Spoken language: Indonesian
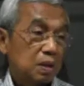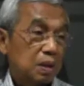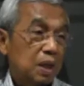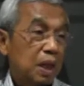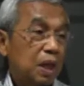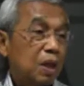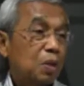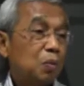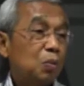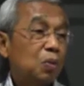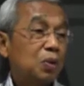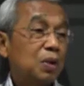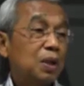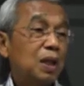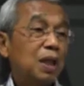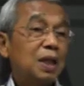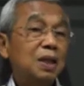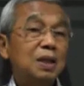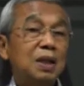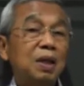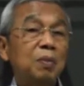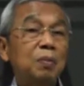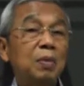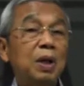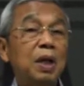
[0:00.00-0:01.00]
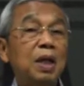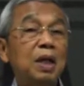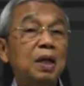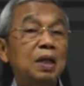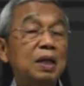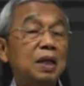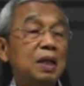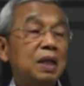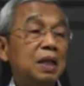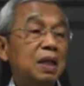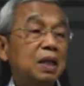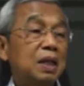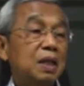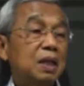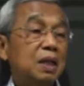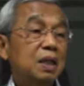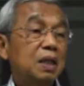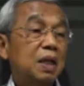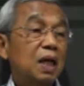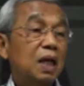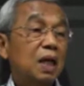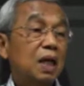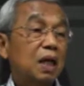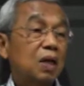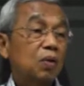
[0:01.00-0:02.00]
Nah kemudian sampai hari ini
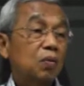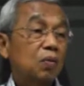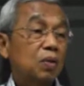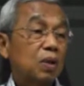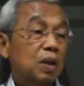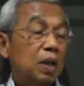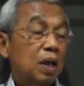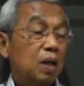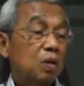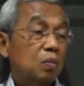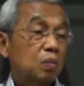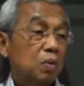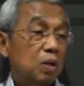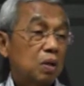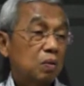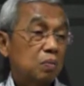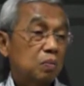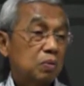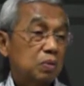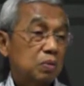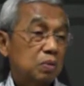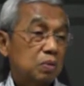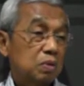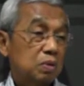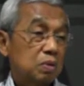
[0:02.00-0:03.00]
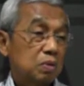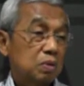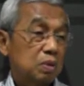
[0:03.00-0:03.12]
tidak mengeluarkan perpu.